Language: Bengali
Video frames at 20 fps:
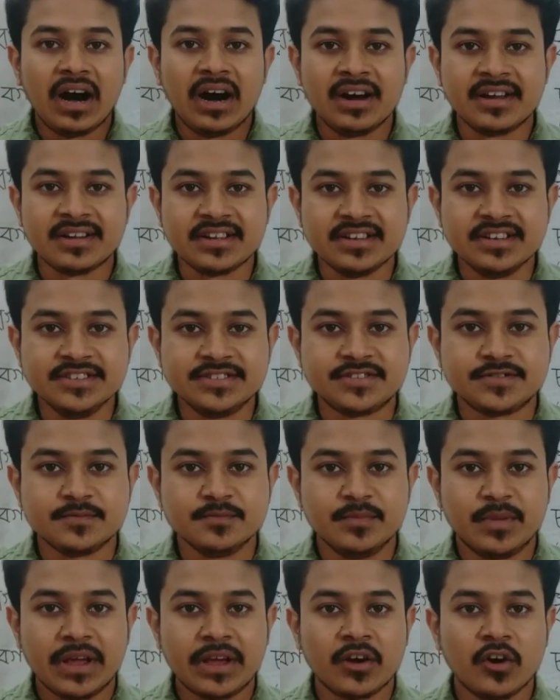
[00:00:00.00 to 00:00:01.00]
আর এস
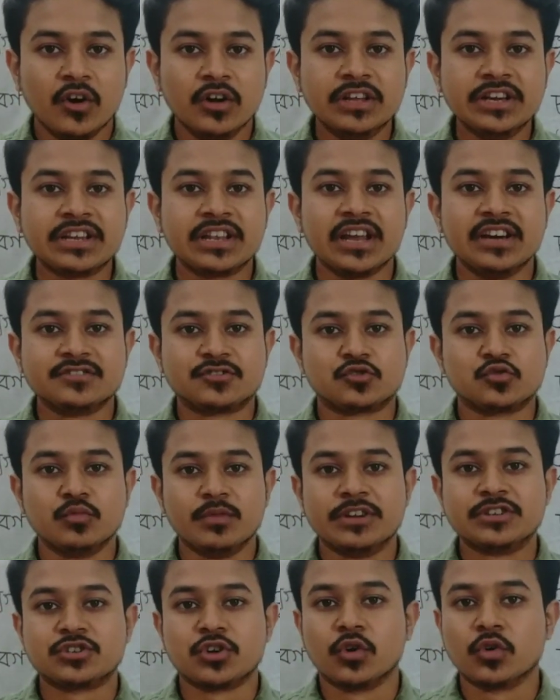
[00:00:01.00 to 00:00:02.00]
বেঙ্গলি
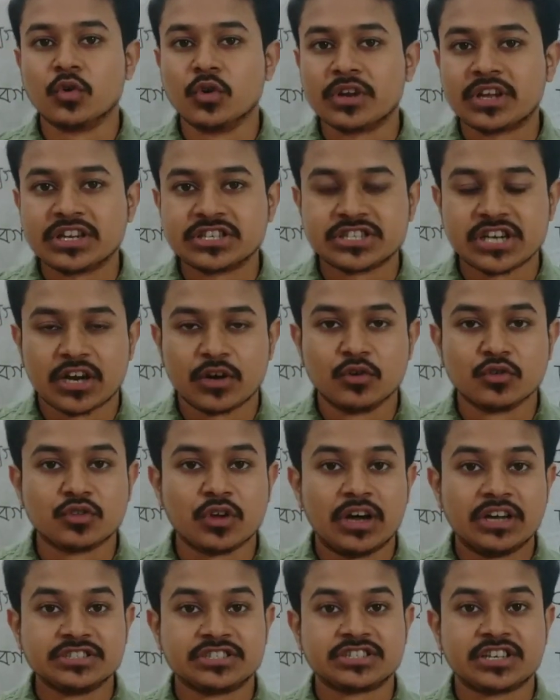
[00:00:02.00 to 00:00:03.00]
ক্লাসরুমের সকলকে
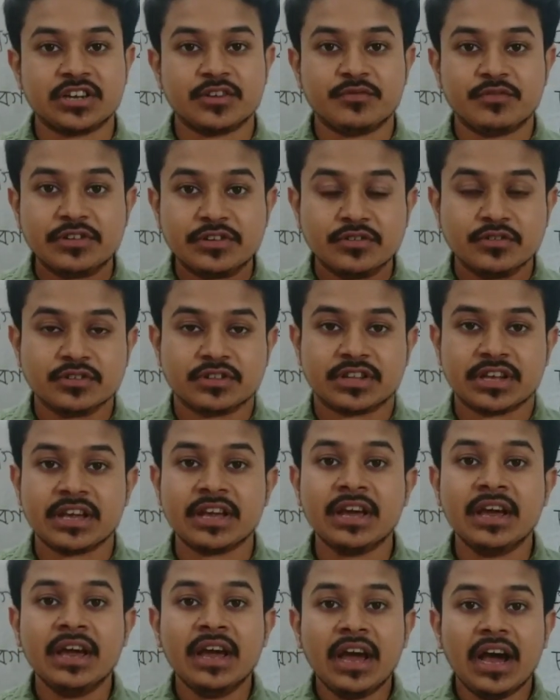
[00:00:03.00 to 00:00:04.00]
স্বাগত আজকের ভিডিওতে
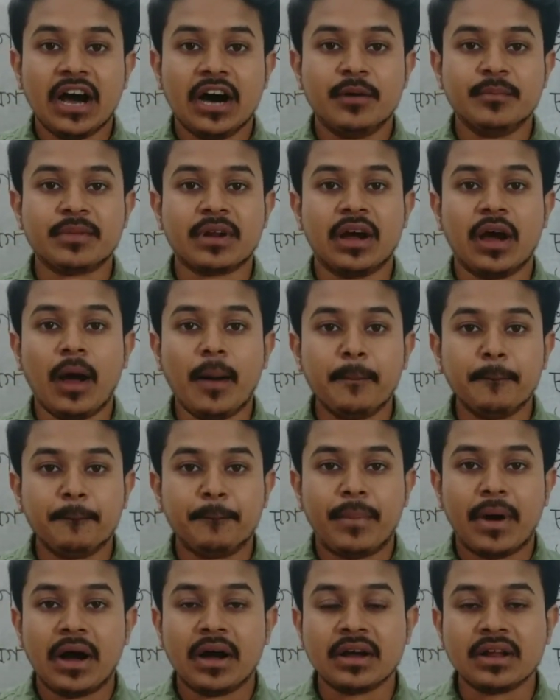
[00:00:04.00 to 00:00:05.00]
আমরা
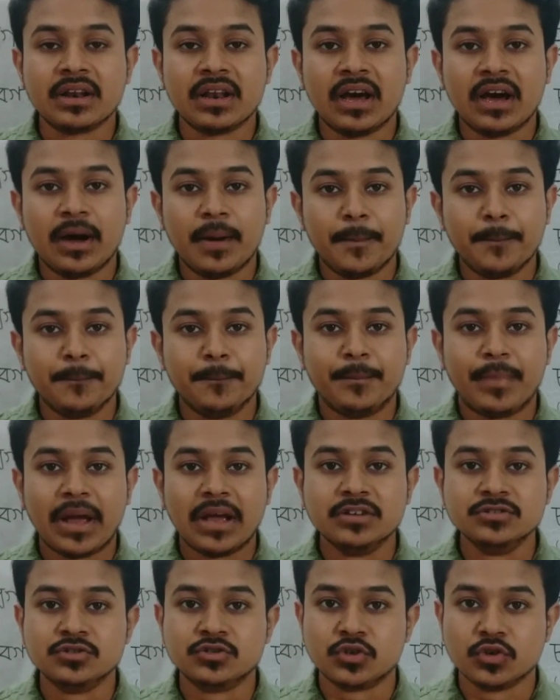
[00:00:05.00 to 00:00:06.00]
বাংলা
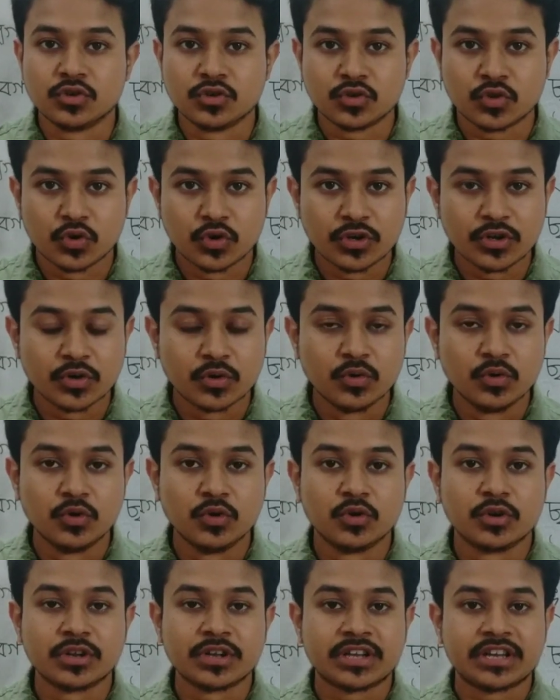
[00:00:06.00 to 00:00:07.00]
ব্যঞ্জন
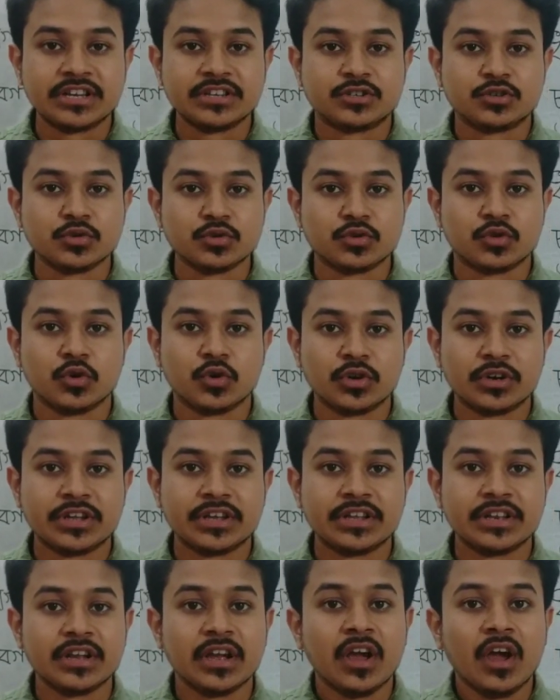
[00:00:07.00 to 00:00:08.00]
ধ্বনিগুলোর কিছু
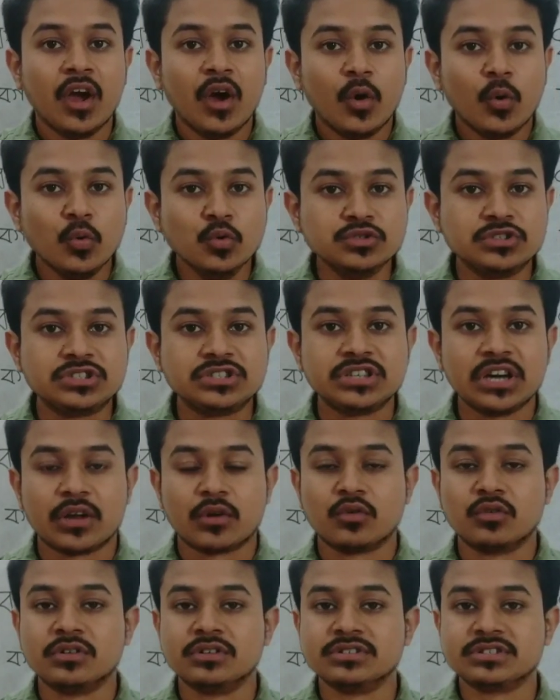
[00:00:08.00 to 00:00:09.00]
ধ্বনির
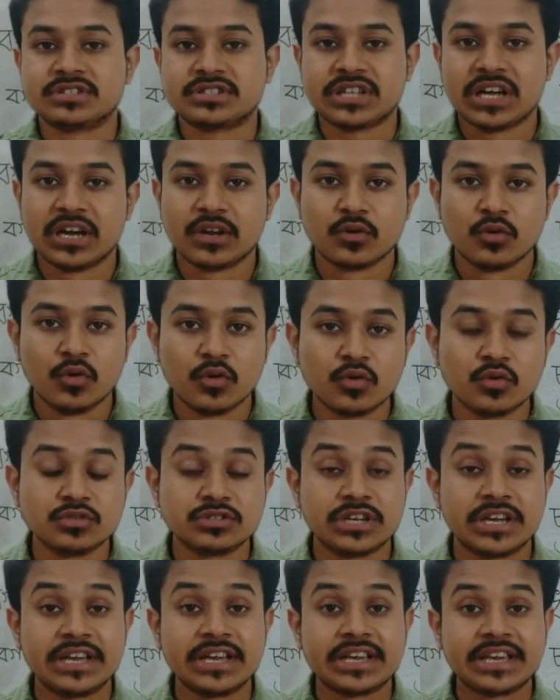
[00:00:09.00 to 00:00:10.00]
উচ্চারণ স্থান
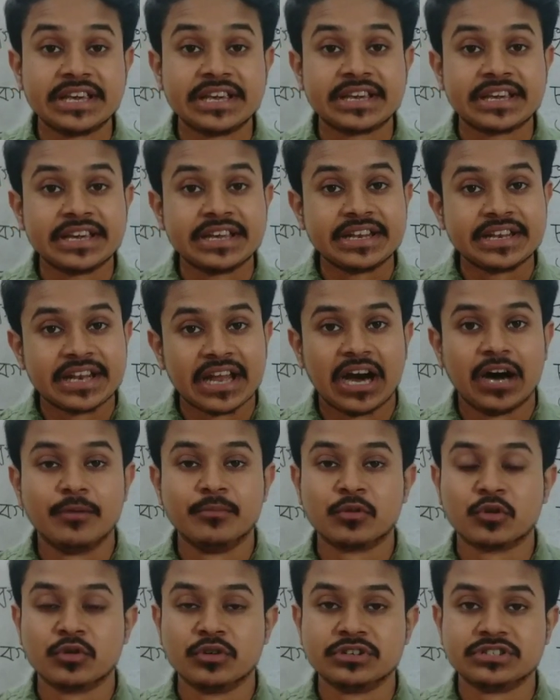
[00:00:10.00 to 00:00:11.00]
অনুযায়ী কি কি
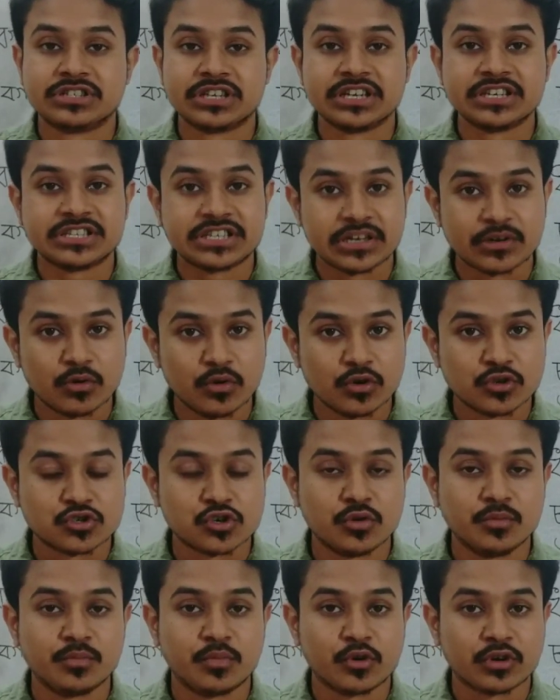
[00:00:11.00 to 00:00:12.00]
নাম রয়েছে সেগুলো
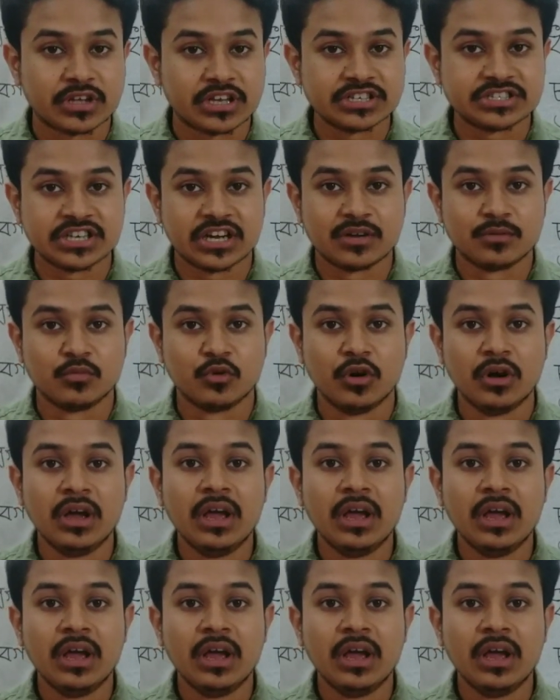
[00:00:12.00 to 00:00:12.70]
সম্পর্কে জানব